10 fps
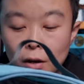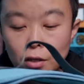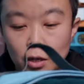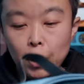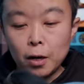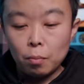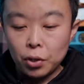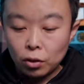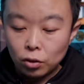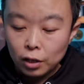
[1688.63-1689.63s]
基本上
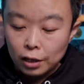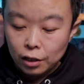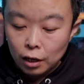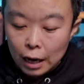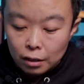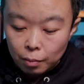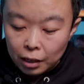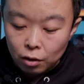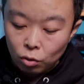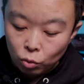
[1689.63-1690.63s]
平时那些乱七
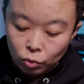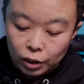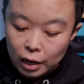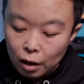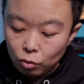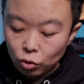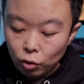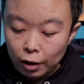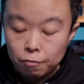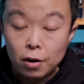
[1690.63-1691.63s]
八糟的东西啊我
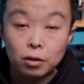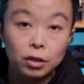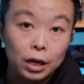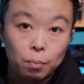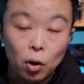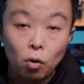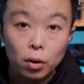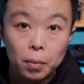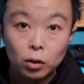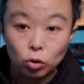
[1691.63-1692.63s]
都给放到这个包
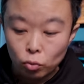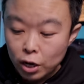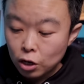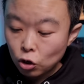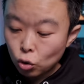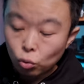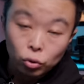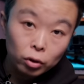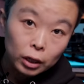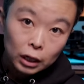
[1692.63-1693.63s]
里边，所以一出
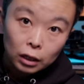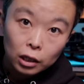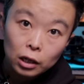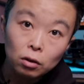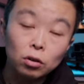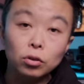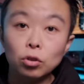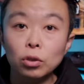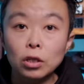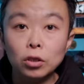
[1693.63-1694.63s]
去一滴漏
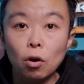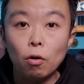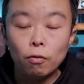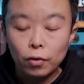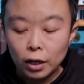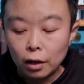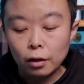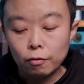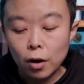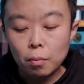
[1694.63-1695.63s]
就能走，非常
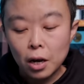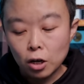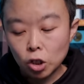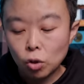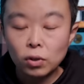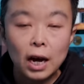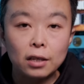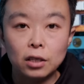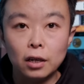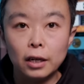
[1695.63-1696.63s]
的方便，收纳
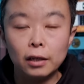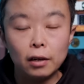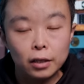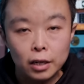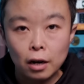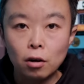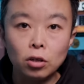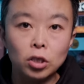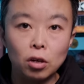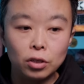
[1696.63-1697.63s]
起来呢也
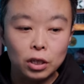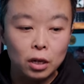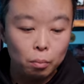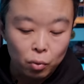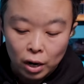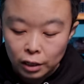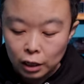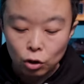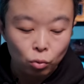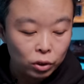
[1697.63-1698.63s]
更整齐，不然这
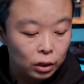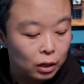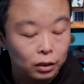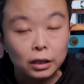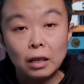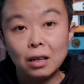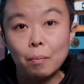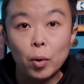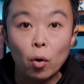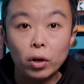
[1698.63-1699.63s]
些东西呢散
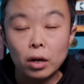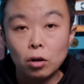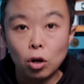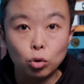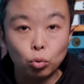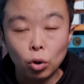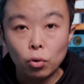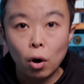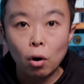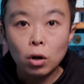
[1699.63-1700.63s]
在包里各处
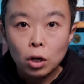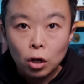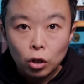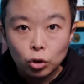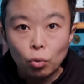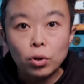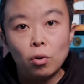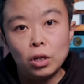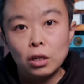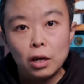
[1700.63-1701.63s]
都有，总
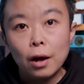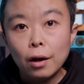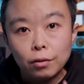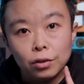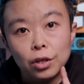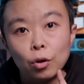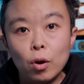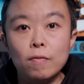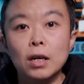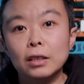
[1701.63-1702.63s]
有一天您
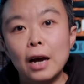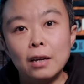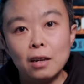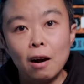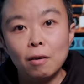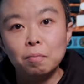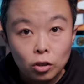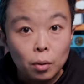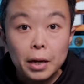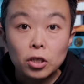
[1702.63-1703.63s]
会忘带一样。
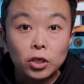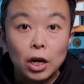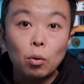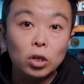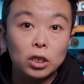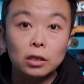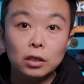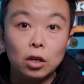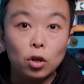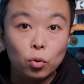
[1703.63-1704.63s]
特别是像我上
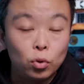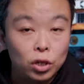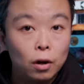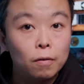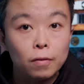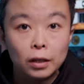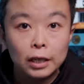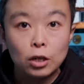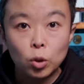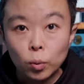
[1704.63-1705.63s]
次旅行忘
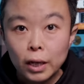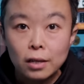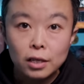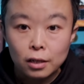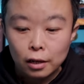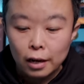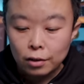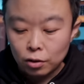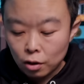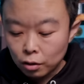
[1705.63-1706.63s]
带充电器的那
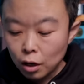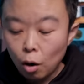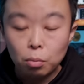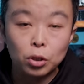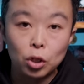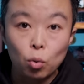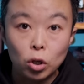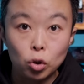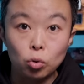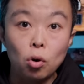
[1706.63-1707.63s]
次，要不是
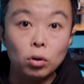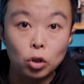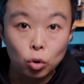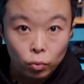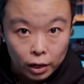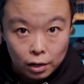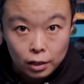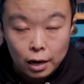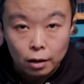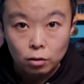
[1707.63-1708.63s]
我所有的充电
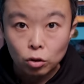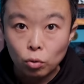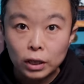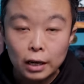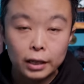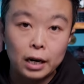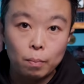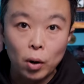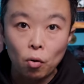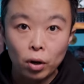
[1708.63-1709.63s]
线都在这个
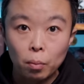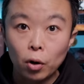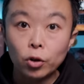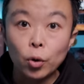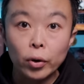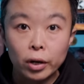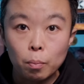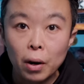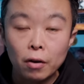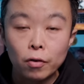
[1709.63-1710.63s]
包里边有一个
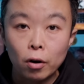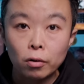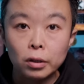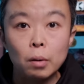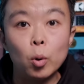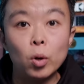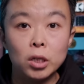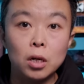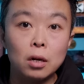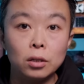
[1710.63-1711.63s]
备份，那么我
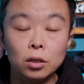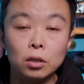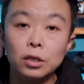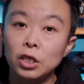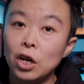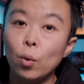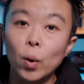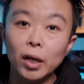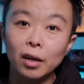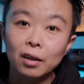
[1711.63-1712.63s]
上一次的结
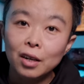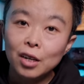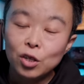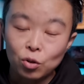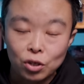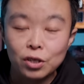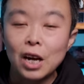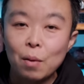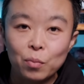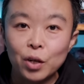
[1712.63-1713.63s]
果呢就是
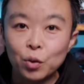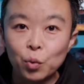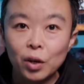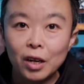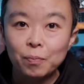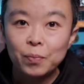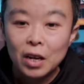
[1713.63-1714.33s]
惨不忍睹了。